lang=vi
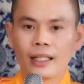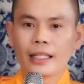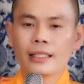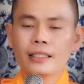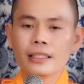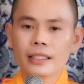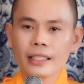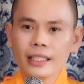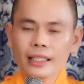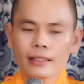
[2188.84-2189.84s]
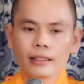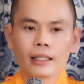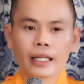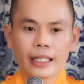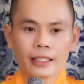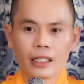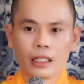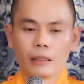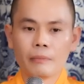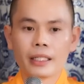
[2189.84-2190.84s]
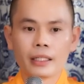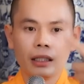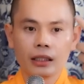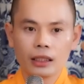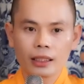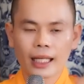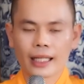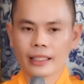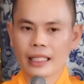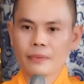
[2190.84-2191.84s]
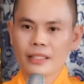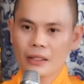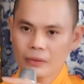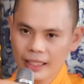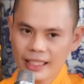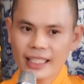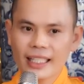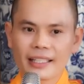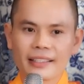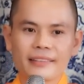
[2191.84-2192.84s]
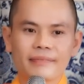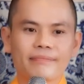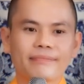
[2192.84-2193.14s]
lấn lướt riết hết nợ, mình nợ ngược lại, kiếp sau thấy cái cảnh,